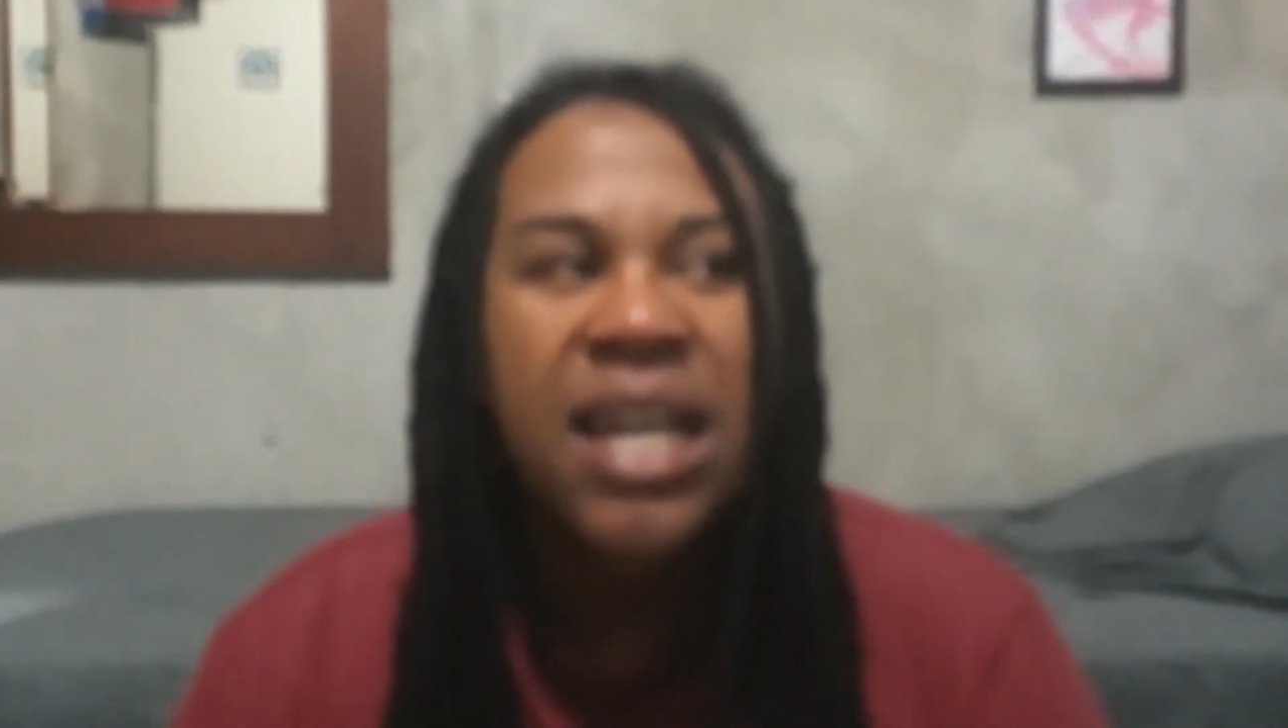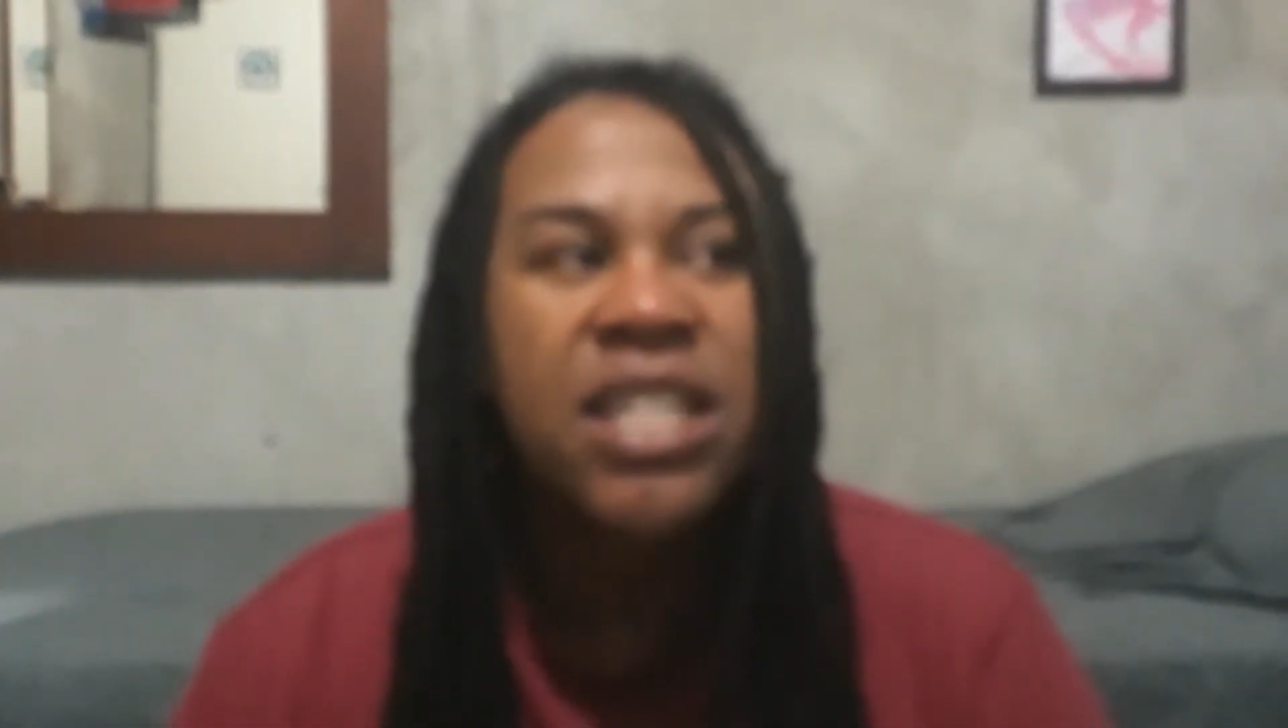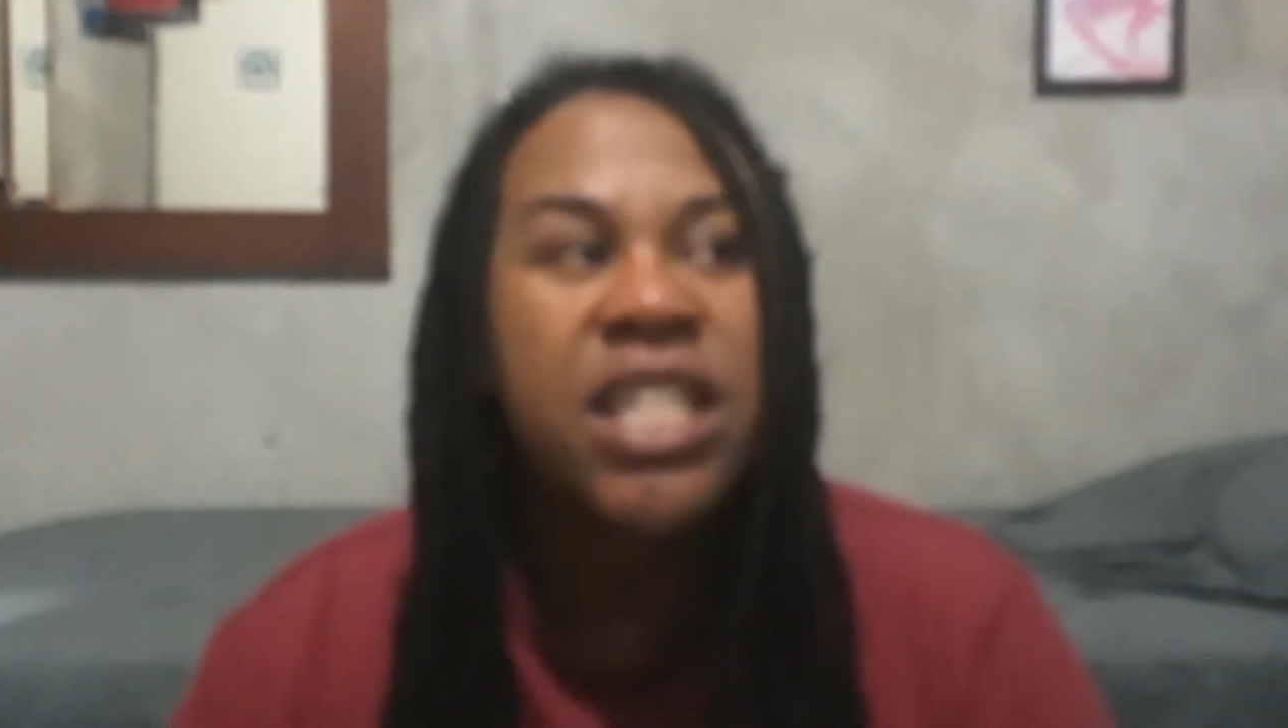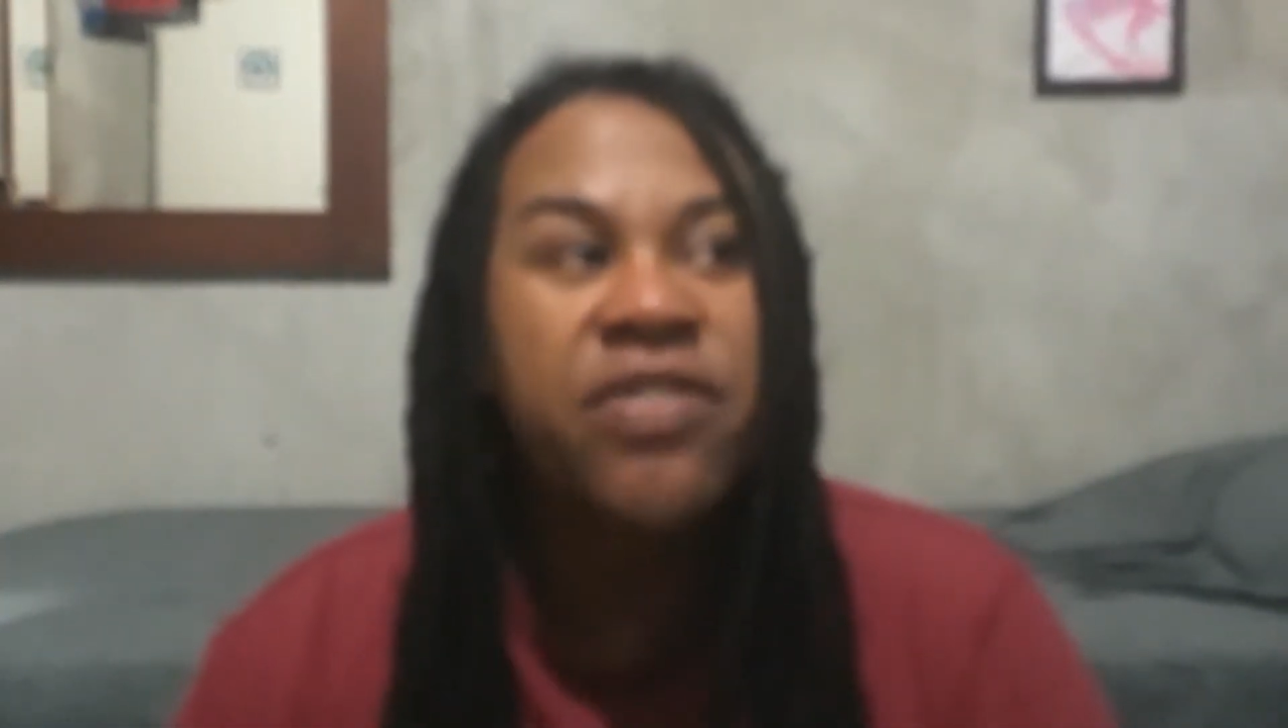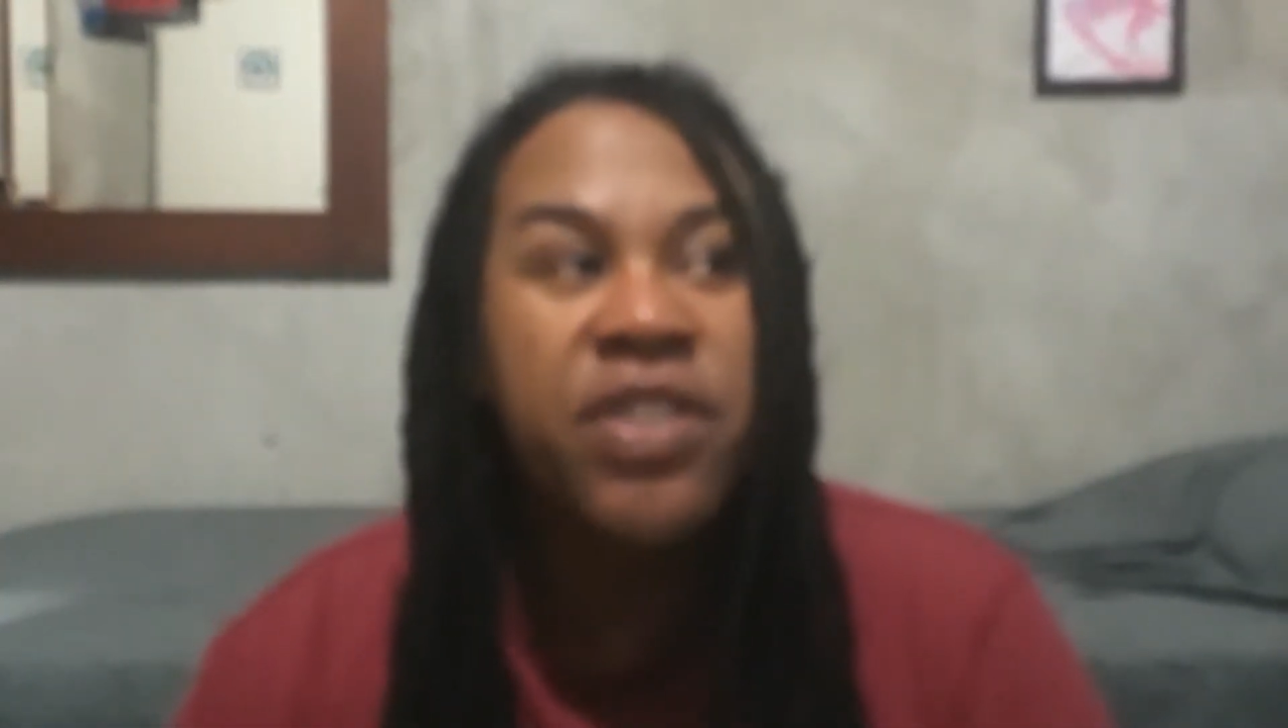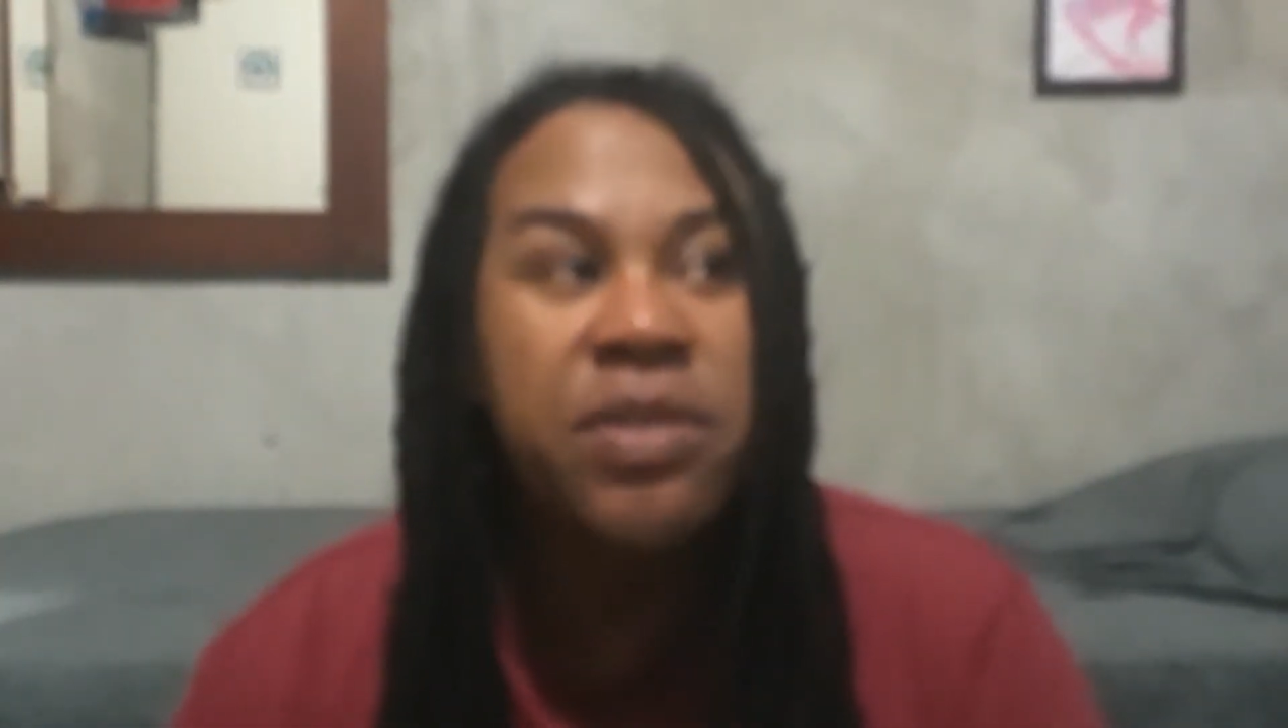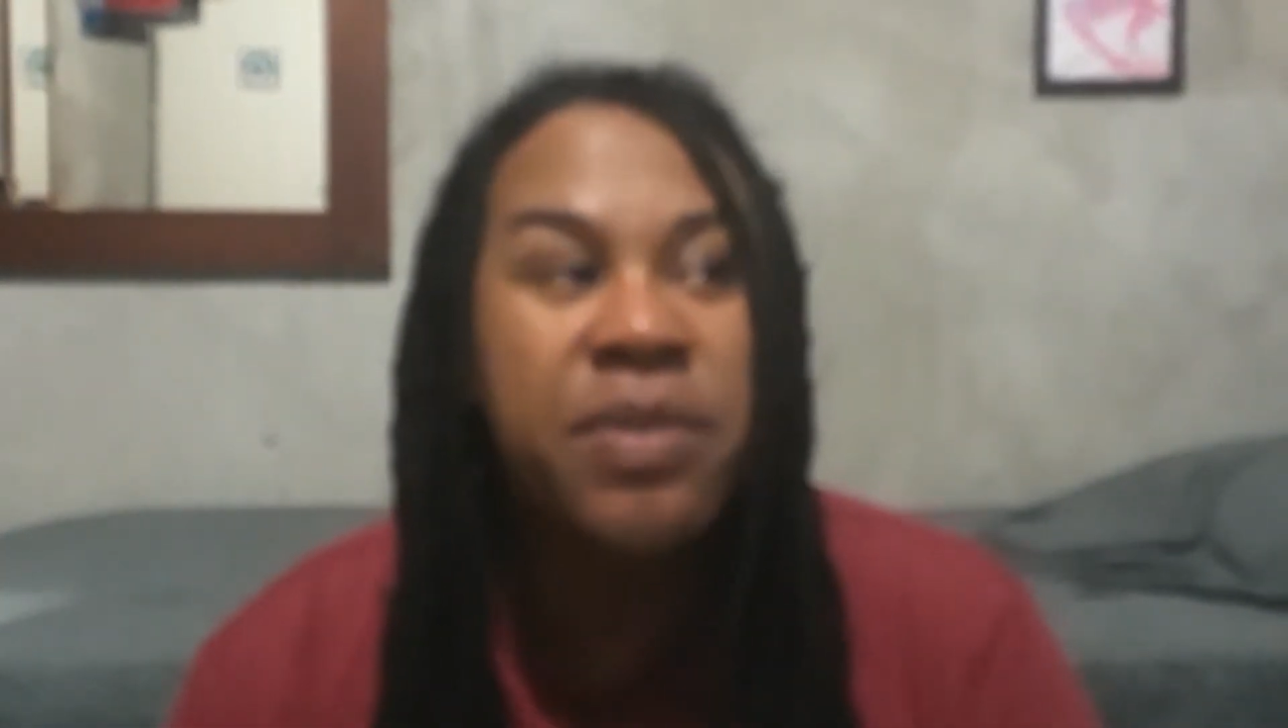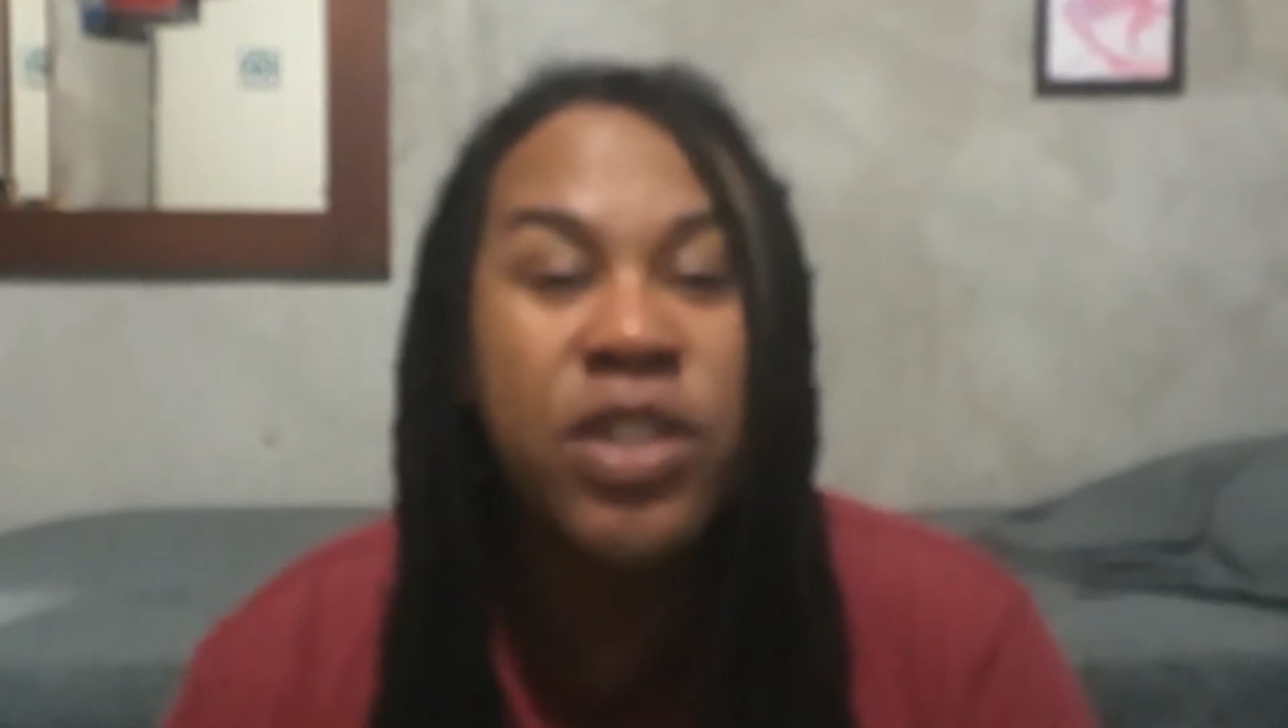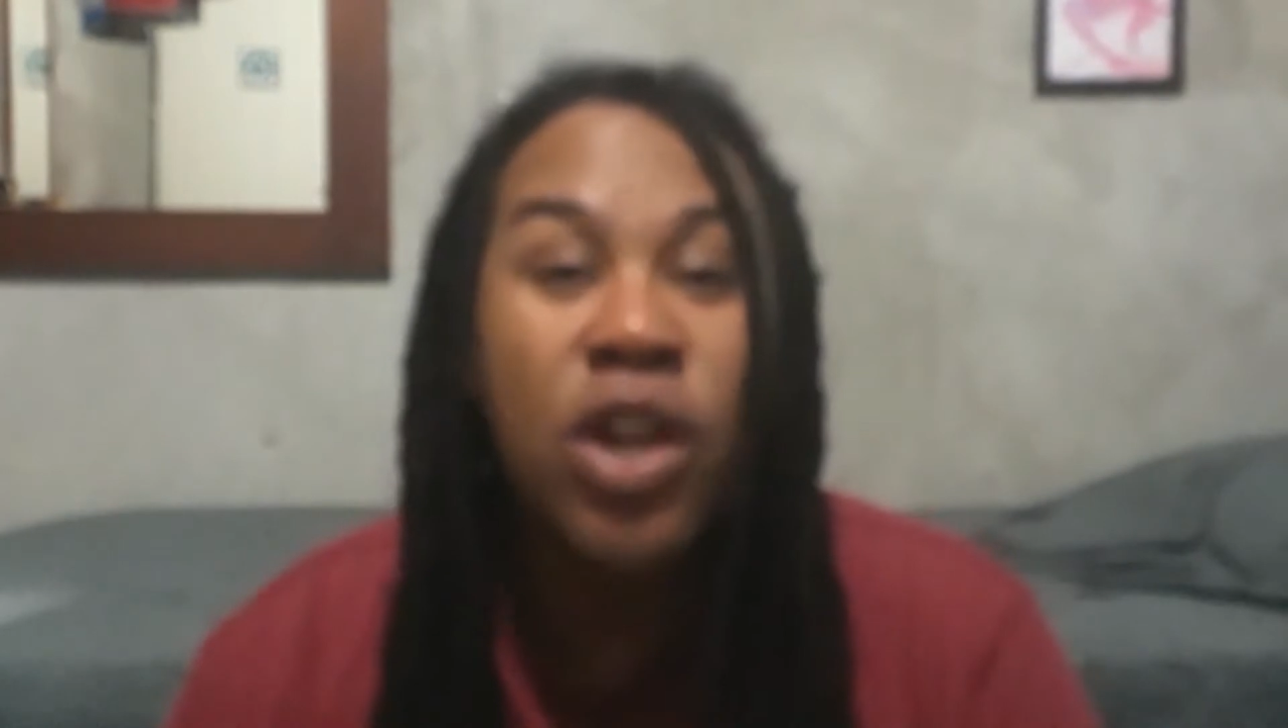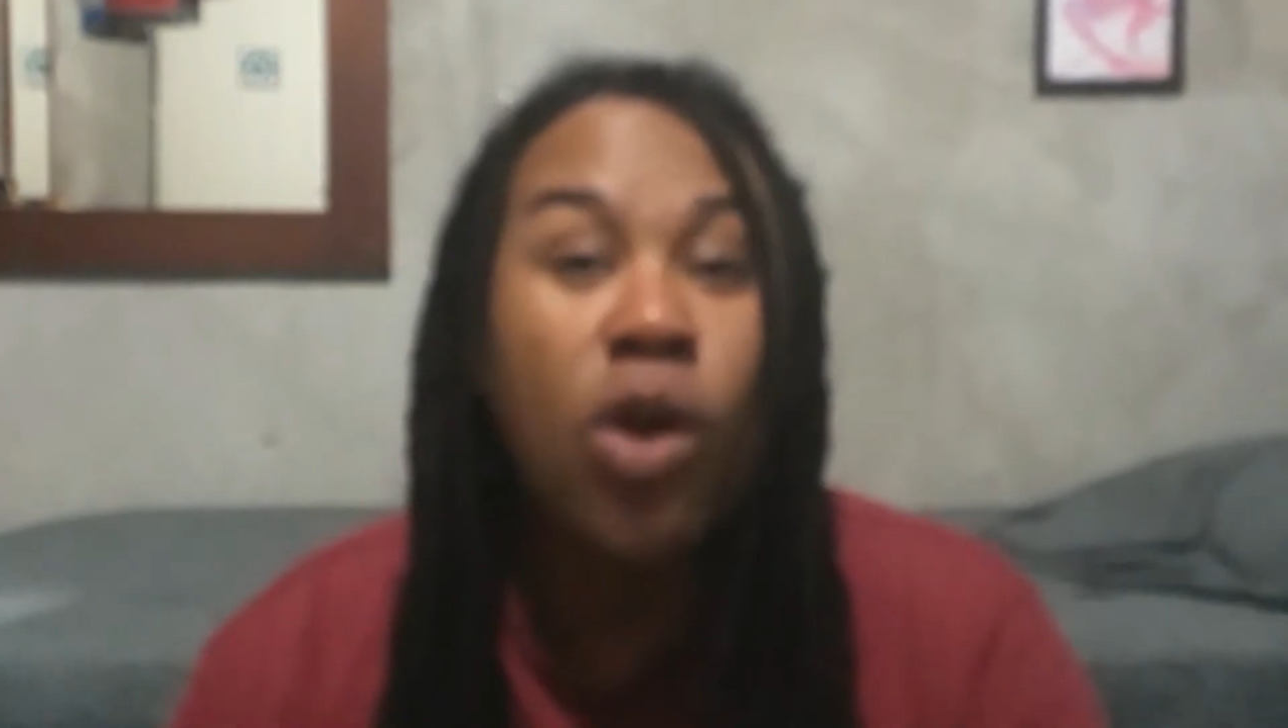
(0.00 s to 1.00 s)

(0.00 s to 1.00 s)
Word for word: Simplesmente não